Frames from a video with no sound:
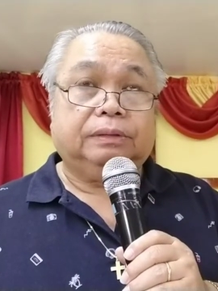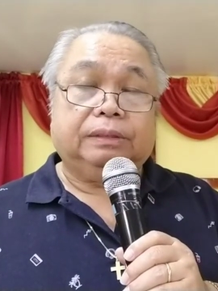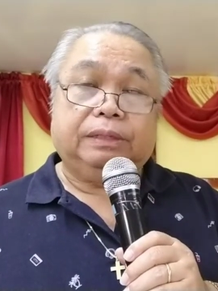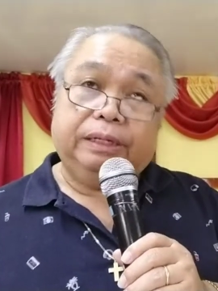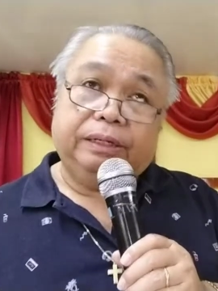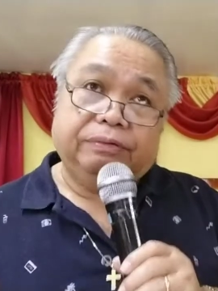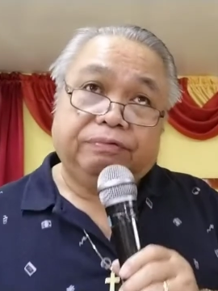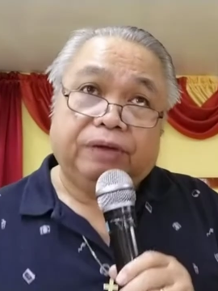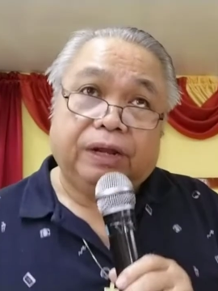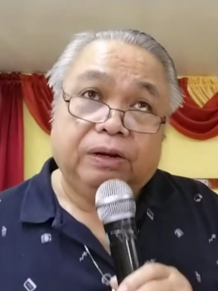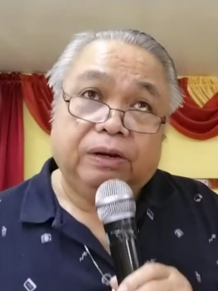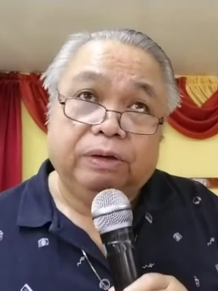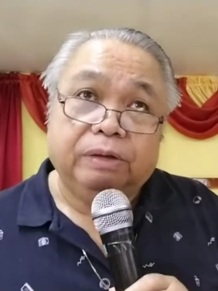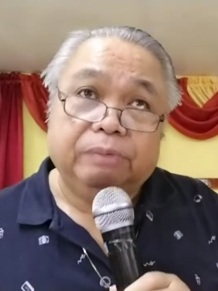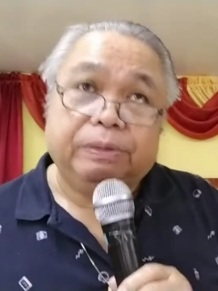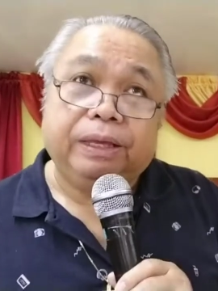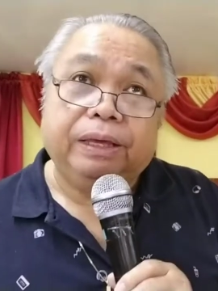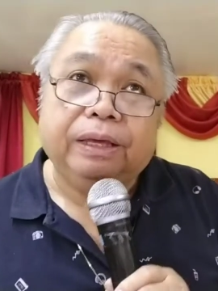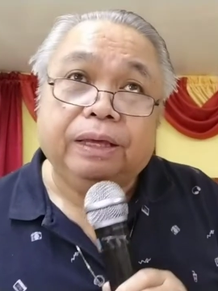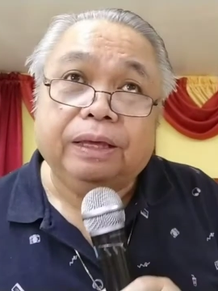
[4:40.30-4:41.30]
Are you following
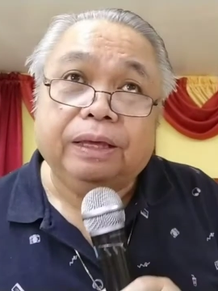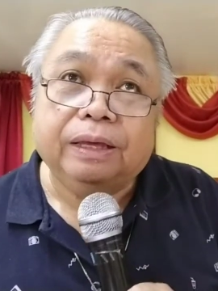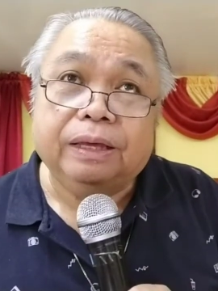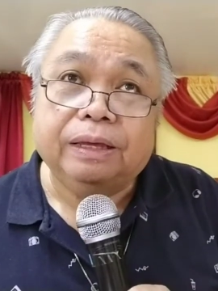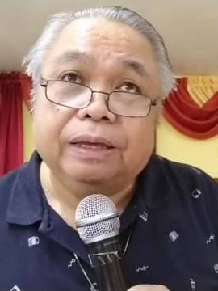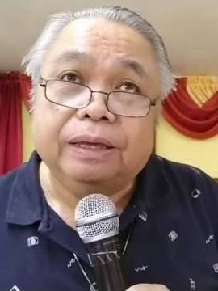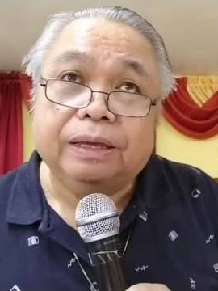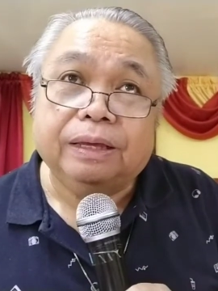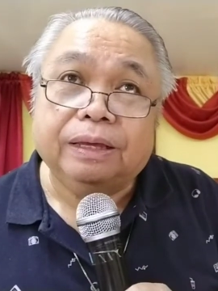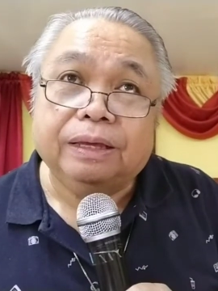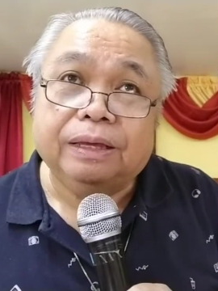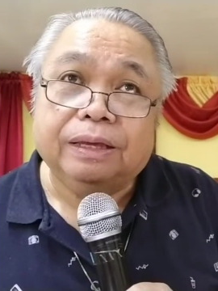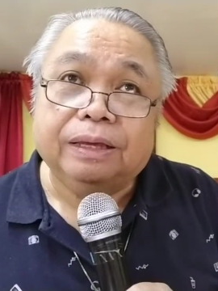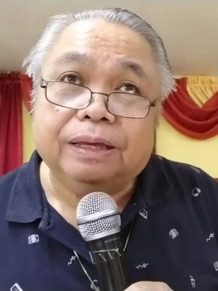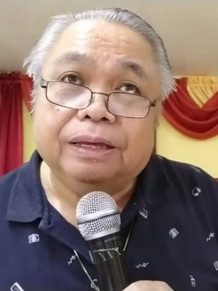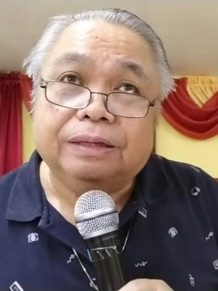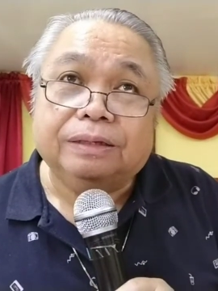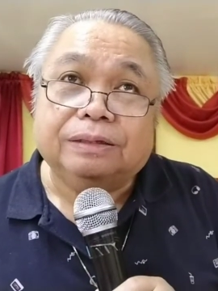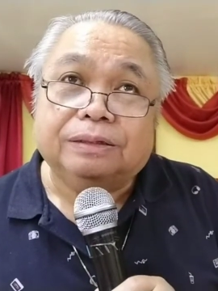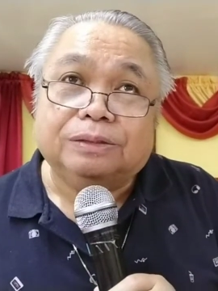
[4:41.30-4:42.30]
me?
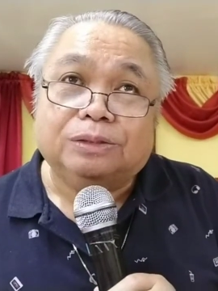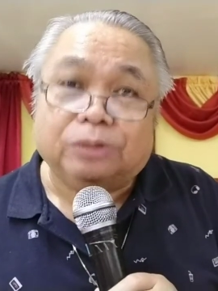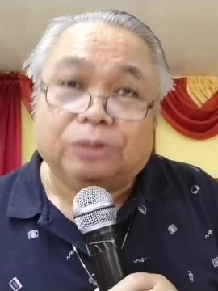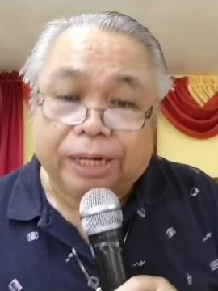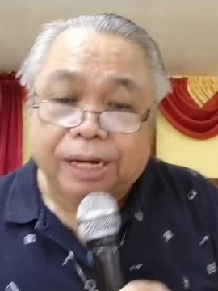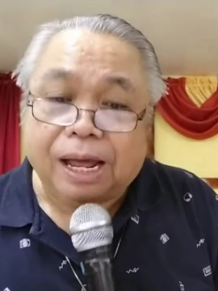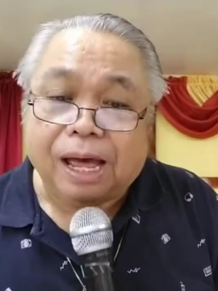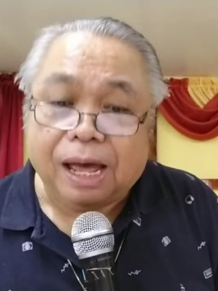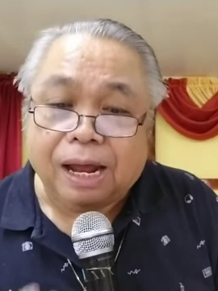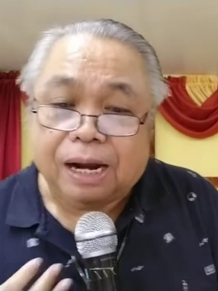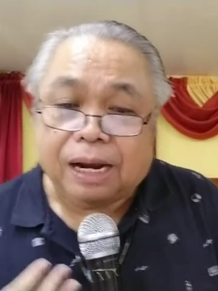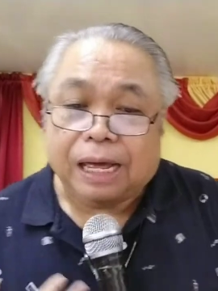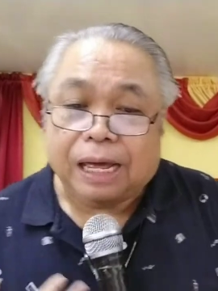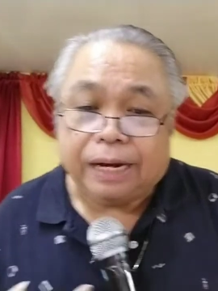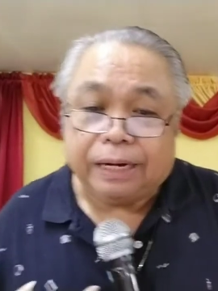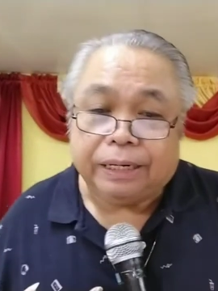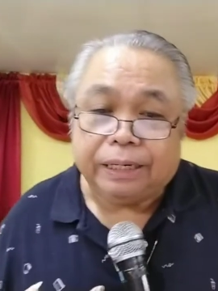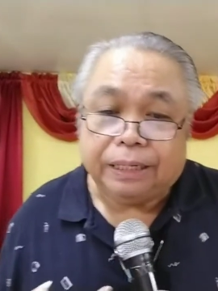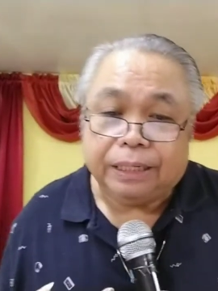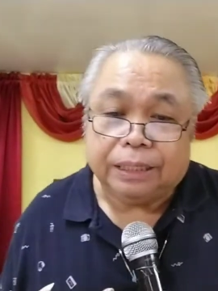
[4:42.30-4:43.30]
So
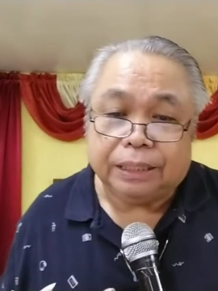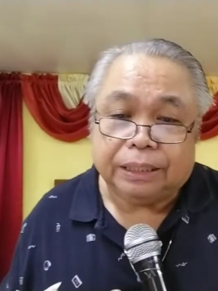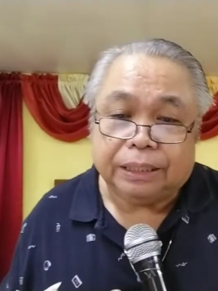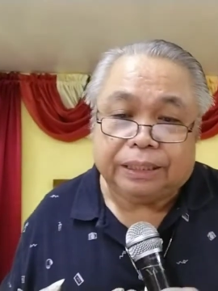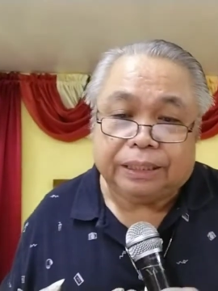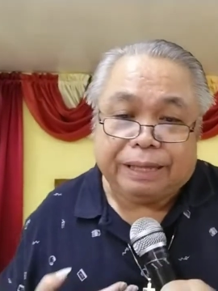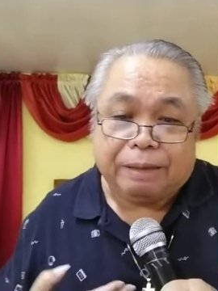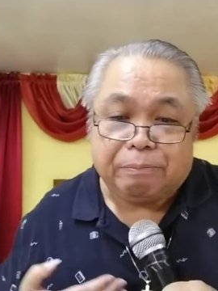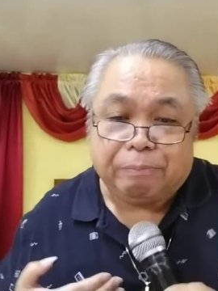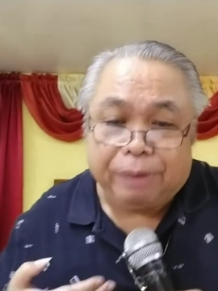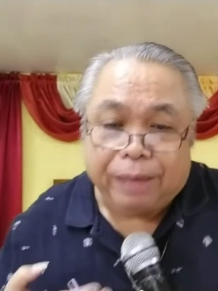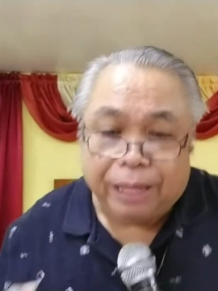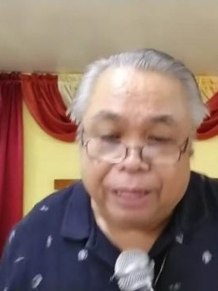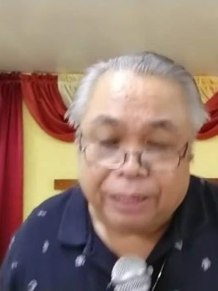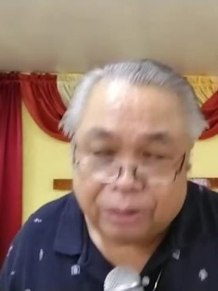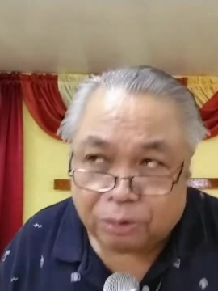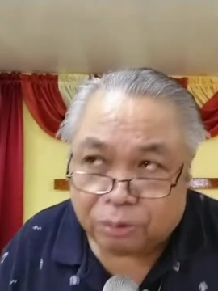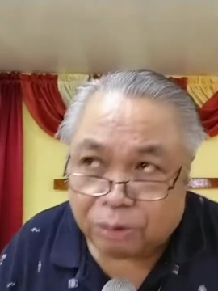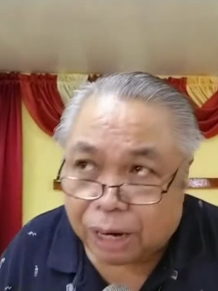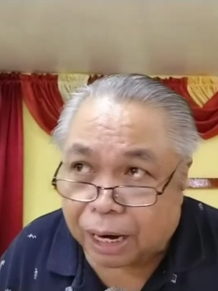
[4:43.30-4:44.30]
kinahanglan, deep
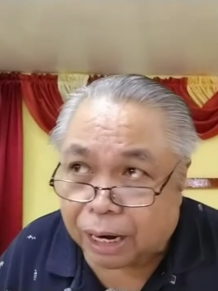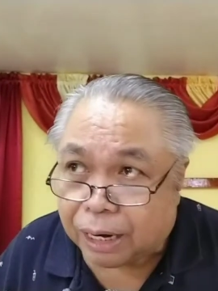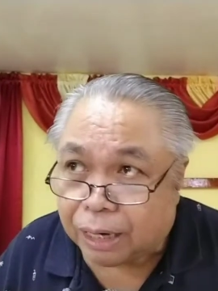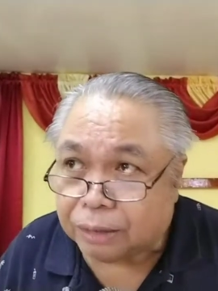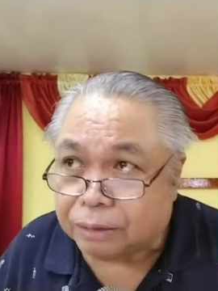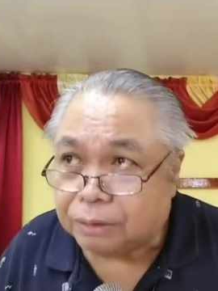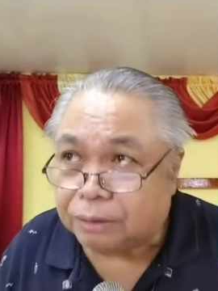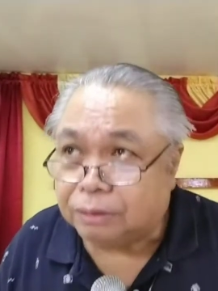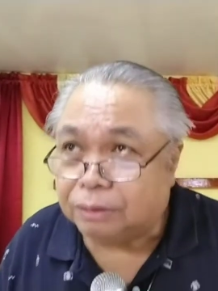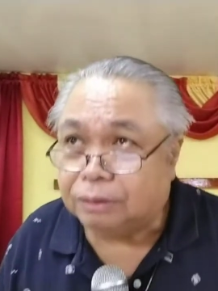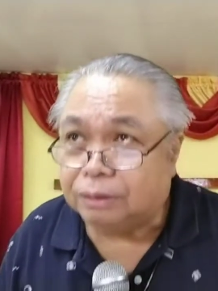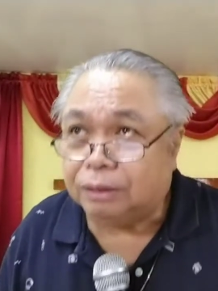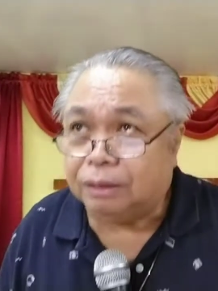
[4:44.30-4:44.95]
in your heart,